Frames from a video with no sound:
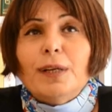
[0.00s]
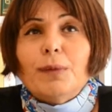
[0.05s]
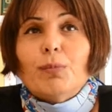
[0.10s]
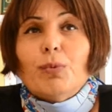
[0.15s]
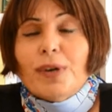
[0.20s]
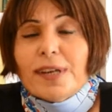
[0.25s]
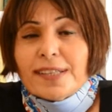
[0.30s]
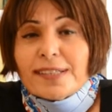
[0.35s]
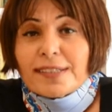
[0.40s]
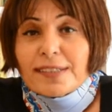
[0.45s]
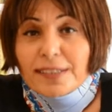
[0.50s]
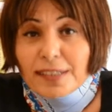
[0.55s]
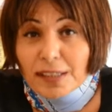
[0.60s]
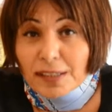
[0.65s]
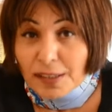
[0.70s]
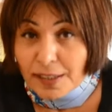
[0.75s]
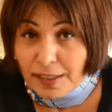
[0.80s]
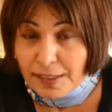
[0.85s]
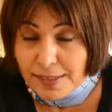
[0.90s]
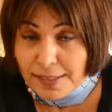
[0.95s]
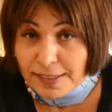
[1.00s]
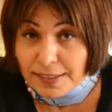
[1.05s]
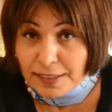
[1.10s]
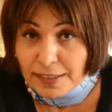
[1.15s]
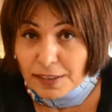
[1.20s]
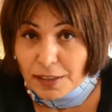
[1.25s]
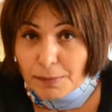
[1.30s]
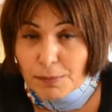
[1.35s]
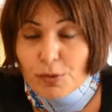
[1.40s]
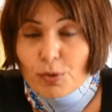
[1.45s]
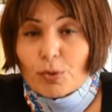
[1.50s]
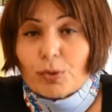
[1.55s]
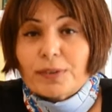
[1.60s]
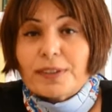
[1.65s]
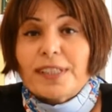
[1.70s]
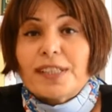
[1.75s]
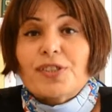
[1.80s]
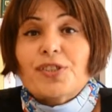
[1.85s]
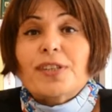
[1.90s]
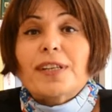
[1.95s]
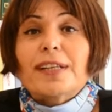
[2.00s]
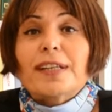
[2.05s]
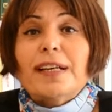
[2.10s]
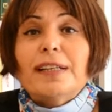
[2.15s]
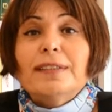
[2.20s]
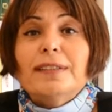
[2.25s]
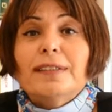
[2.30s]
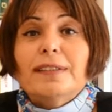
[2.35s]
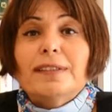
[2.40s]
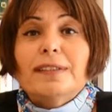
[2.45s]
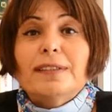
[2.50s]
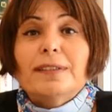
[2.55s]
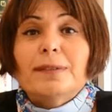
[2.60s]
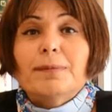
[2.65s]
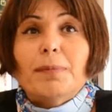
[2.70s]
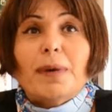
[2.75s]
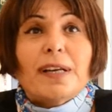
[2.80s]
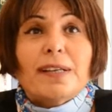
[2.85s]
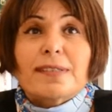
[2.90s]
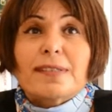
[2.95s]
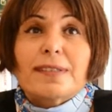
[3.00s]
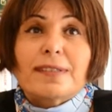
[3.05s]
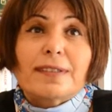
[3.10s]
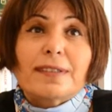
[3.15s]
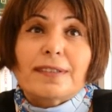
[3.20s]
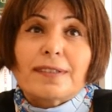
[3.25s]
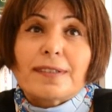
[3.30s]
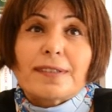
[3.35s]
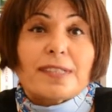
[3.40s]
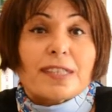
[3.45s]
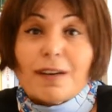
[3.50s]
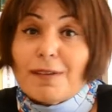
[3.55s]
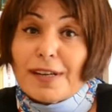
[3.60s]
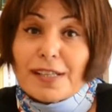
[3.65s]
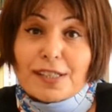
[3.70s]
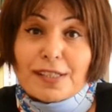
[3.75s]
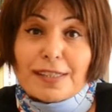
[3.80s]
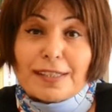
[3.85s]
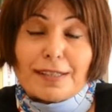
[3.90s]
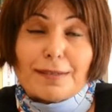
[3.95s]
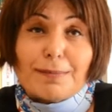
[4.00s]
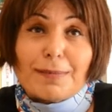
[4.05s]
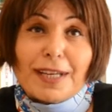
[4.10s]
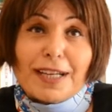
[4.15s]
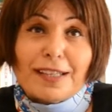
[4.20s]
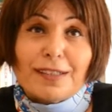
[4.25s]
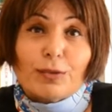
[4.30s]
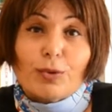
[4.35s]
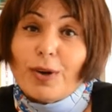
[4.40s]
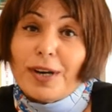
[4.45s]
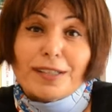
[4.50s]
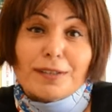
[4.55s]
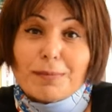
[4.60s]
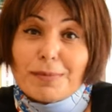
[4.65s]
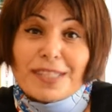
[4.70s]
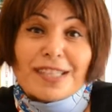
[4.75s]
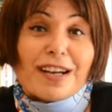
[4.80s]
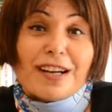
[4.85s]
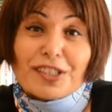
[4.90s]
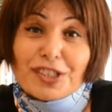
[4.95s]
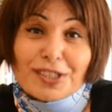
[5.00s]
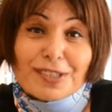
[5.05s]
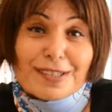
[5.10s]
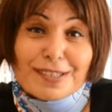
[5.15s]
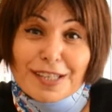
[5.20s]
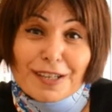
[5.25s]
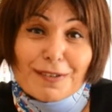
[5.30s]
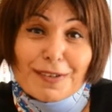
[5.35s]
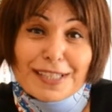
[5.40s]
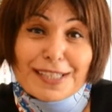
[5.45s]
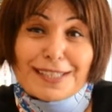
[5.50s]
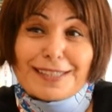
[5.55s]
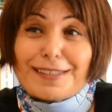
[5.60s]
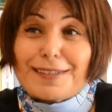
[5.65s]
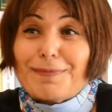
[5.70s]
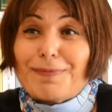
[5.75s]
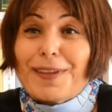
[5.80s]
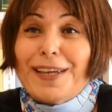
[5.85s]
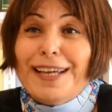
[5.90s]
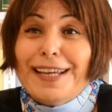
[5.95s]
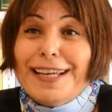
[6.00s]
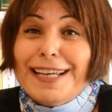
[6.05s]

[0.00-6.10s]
bu hazinelerimizi ortaya çıkaran e, bazı e, savaş diyeyim. Yani Doğan'ın bize açtığı savaş diyeyim.